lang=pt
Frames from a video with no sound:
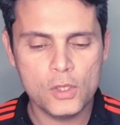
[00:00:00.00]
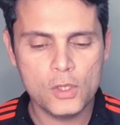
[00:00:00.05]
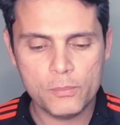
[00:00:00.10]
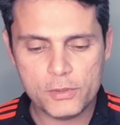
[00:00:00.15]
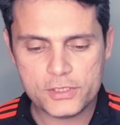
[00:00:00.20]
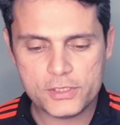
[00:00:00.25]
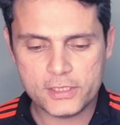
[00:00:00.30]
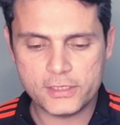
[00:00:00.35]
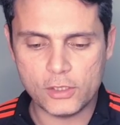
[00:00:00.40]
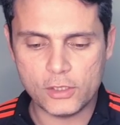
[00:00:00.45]

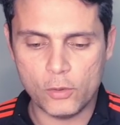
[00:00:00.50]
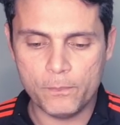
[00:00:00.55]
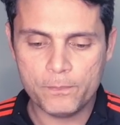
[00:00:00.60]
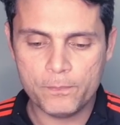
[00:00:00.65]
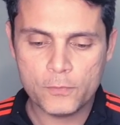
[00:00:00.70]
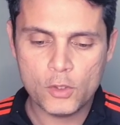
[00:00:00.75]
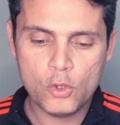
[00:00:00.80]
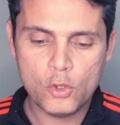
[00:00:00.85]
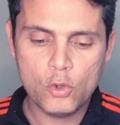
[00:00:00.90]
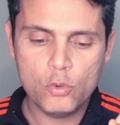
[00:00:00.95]
Pois então,
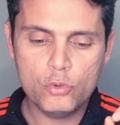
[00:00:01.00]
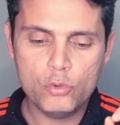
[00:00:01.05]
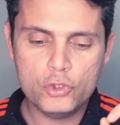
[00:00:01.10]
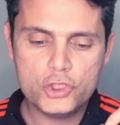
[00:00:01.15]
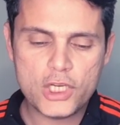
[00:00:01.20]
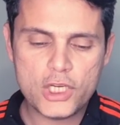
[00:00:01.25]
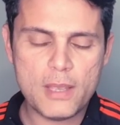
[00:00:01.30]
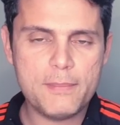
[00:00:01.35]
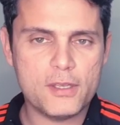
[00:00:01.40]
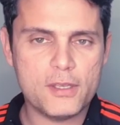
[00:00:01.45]
o
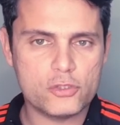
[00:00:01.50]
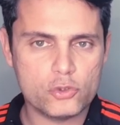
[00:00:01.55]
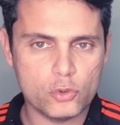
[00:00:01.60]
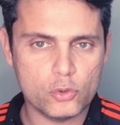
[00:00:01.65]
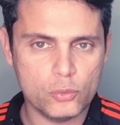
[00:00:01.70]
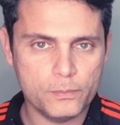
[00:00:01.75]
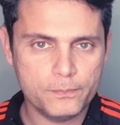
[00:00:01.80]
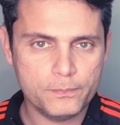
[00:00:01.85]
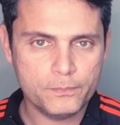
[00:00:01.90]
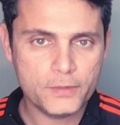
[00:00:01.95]
Gemerson,
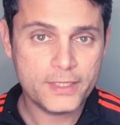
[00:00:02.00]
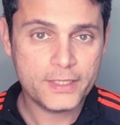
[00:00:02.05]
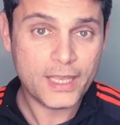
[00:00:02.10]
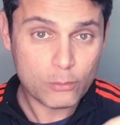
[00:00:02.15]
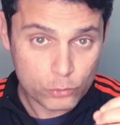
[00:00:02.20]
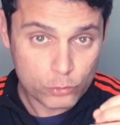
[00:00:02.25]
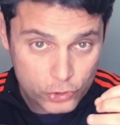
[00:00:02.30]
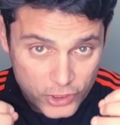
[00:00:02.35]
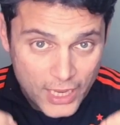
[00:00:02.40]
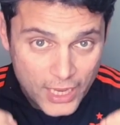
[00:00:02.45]
que é
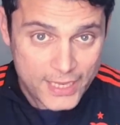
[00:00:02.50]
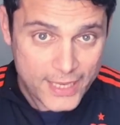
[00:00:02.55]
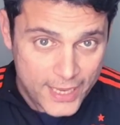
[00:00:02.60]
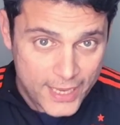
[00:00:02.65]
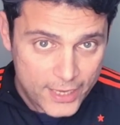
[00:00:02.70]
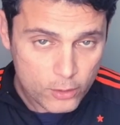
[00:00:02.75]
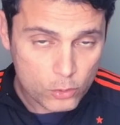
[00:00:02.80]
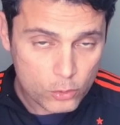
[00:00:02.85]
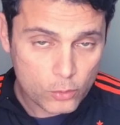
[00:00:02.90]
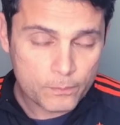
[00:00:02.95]
um
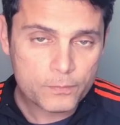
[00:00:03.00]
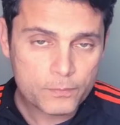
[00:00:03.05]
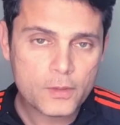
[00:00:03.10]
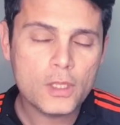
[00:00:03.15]
zagueiro,